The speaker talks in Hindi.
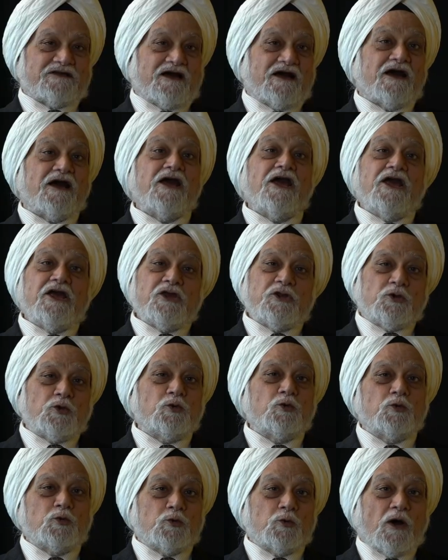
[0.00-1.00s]
था क्यों
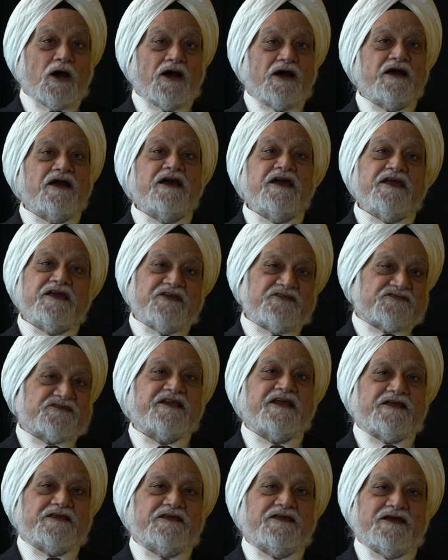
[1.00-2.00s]
हुआ
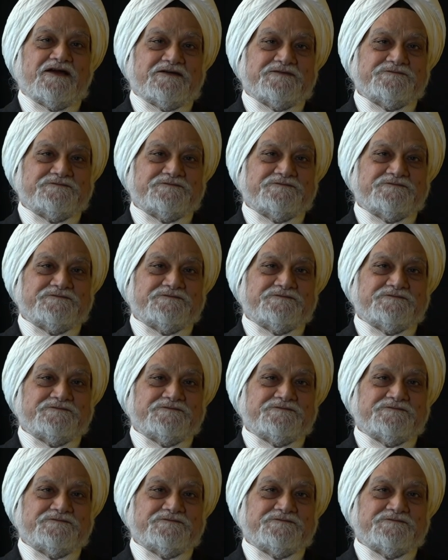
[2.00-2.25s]
किसने किया